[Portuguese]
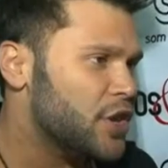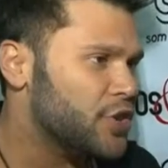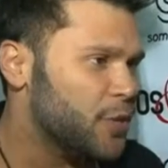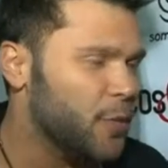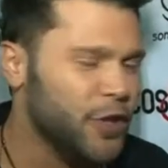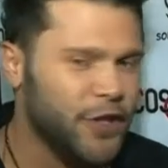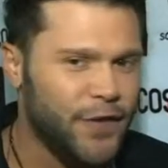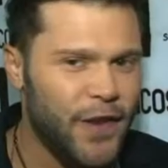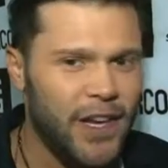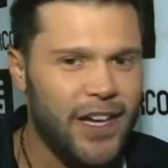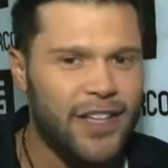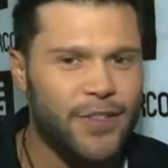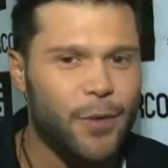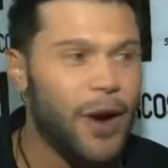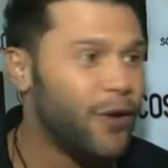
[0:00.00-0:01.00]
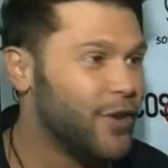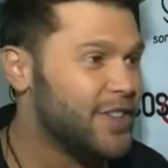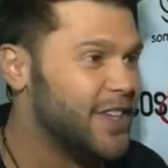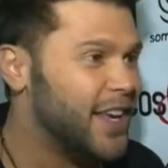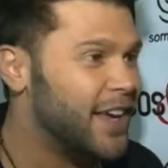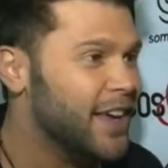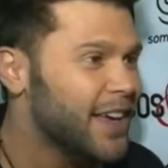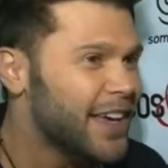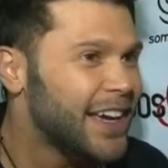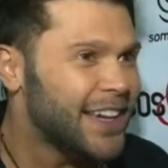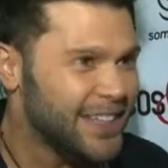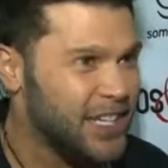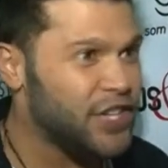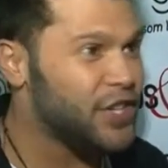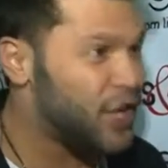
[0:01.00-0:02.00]
a gente muito feliz. E uma coisa que
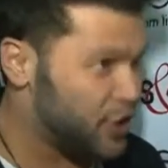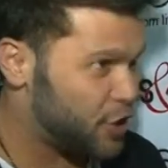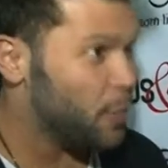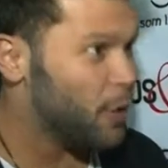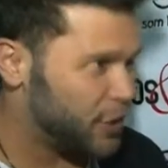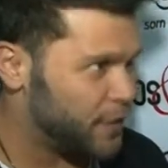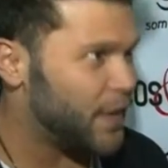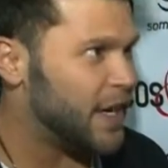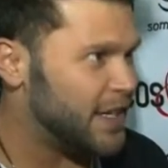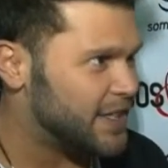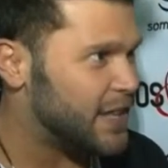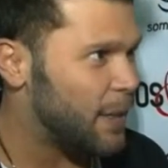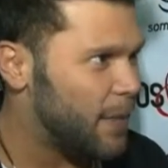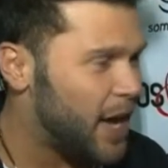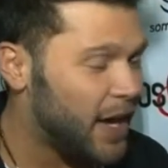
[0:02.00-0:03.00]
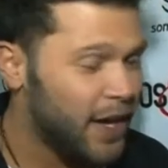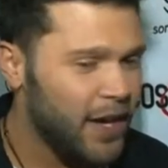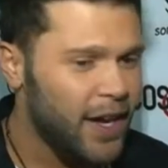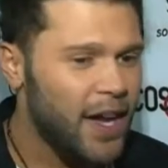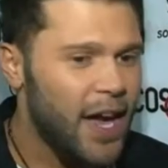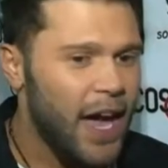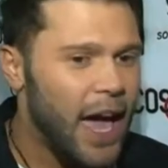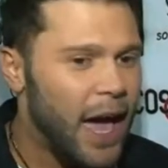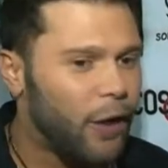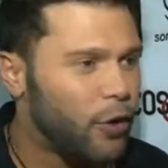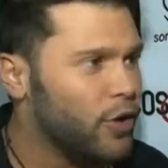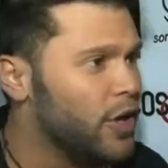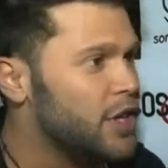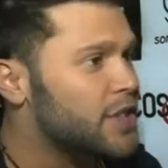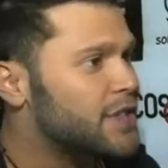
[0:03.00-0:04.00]
deixa a gente muito feliz também é
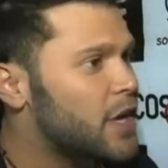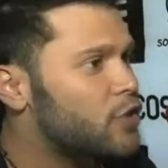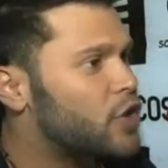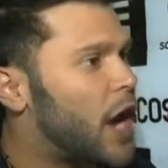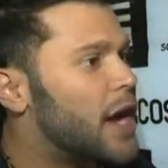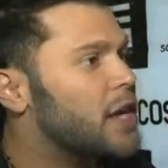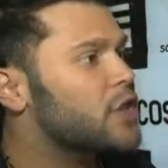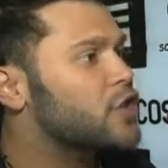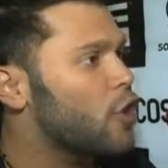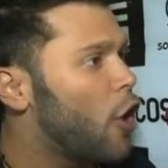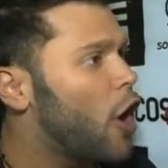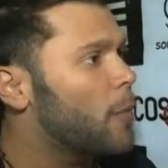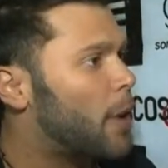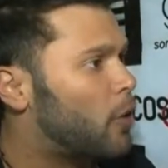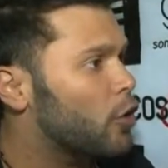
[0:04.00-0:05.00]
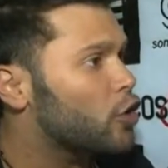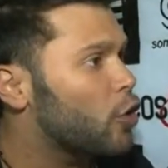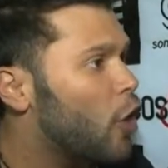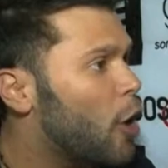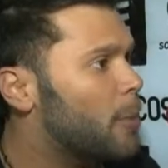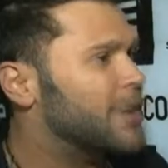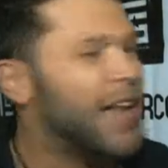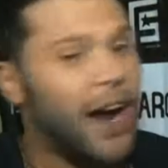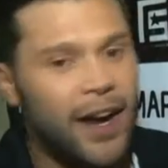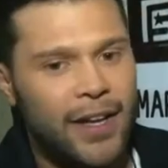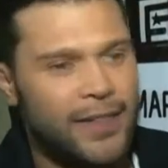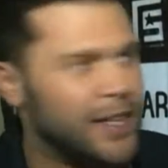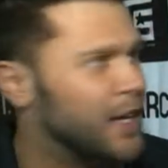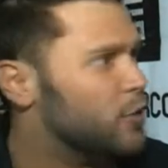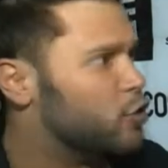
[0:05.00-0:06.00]
quando a gente sente o carinho de homem, quando o homem está
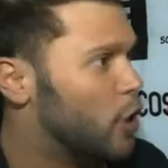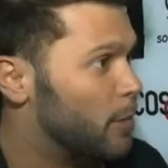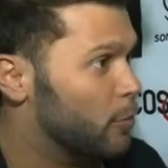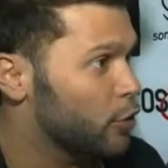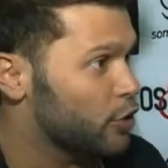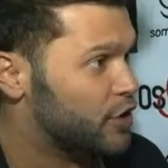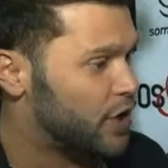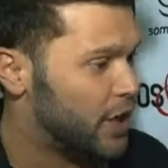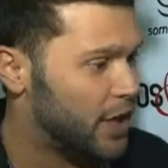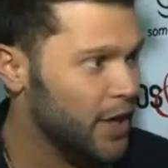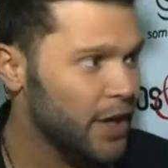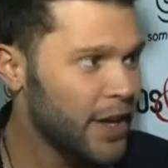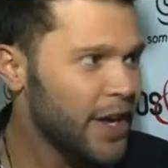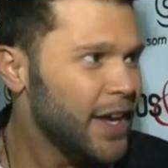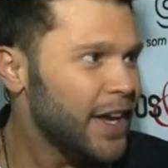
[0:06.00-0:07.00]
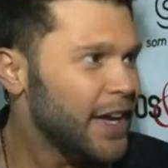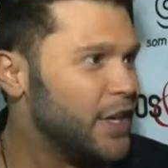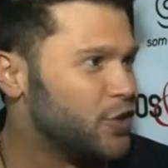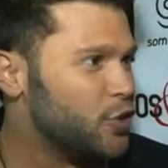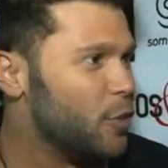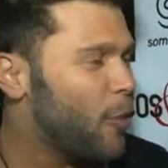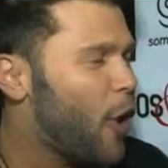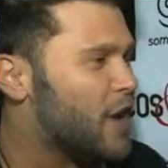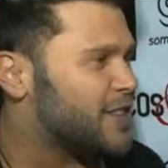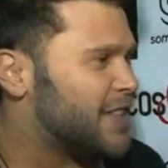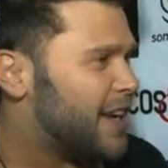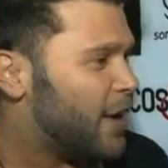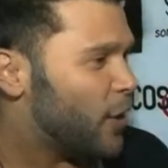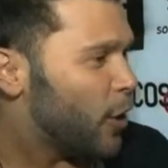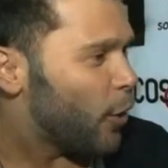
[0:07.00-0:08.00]
cantando sua música. Isso
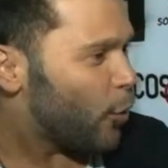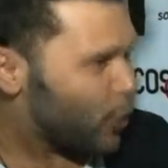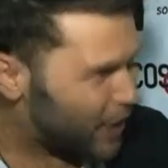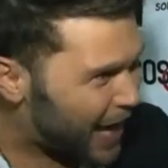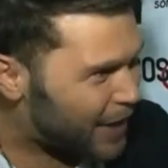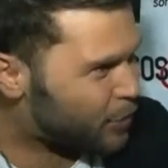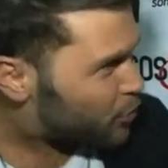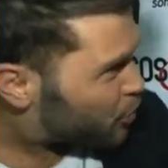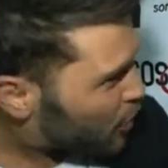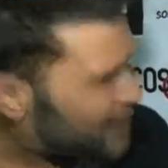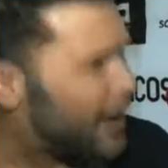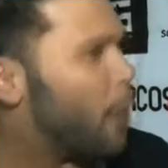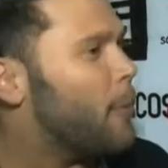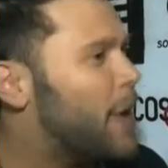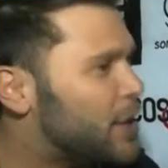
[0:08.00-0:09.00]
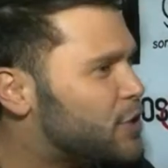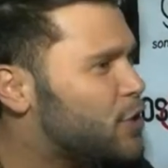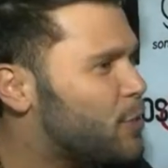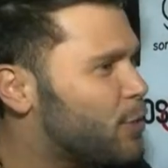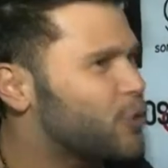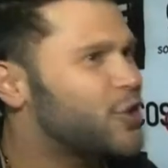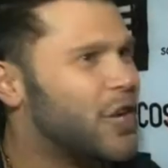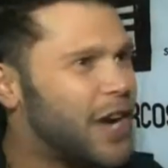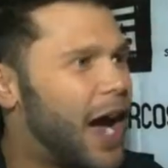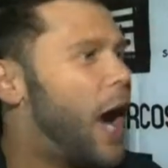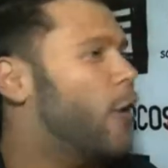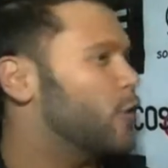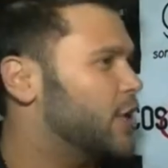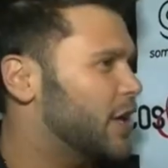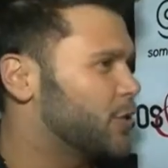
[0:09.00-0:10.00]
mostra o lado totalmente
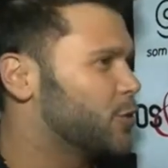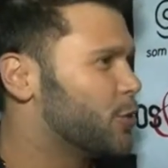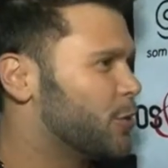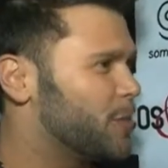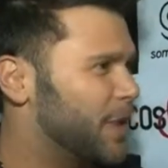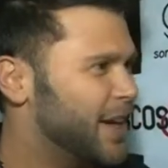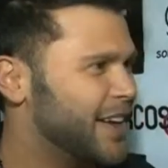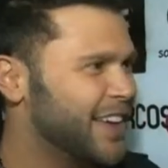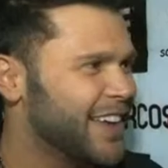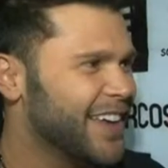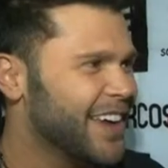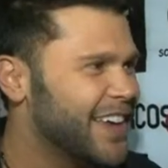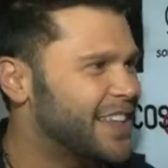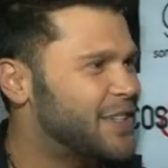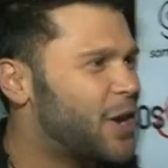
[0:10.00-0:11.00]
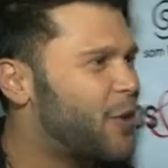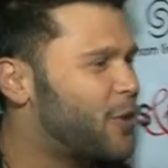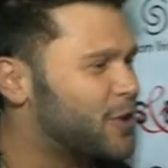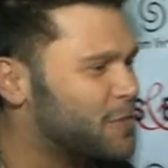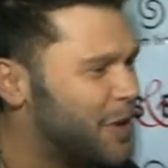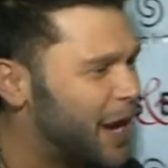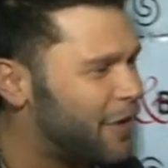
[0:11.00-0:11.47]
musical da dupla. Isso é uma coisa